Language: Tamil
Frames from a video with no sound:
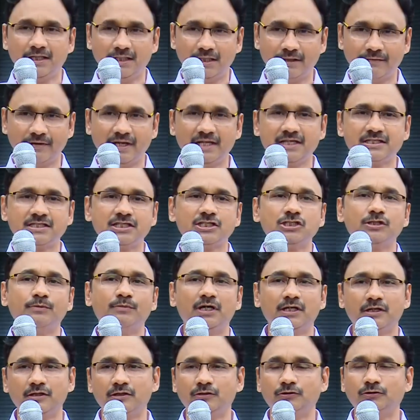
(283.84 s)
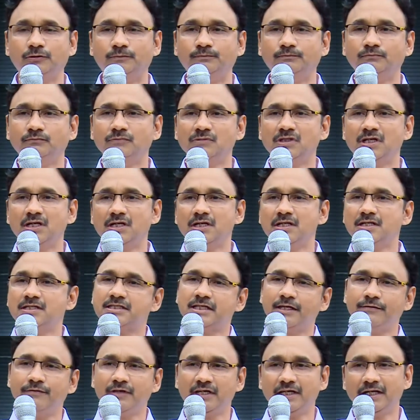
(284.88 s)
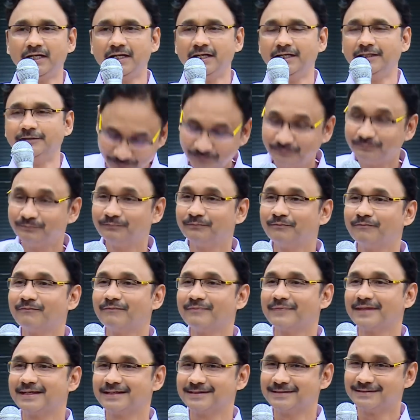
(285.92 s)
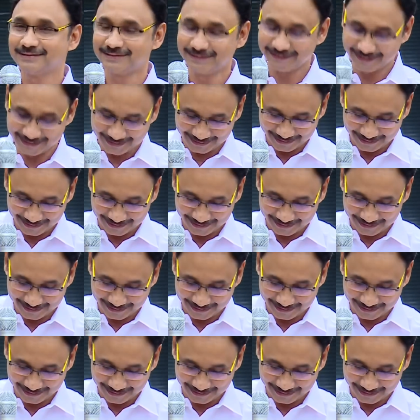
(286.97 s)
இந்த வேலையை செஞ்ச மாதிரி இருக்கும் செய்வீங்கல்ல சரி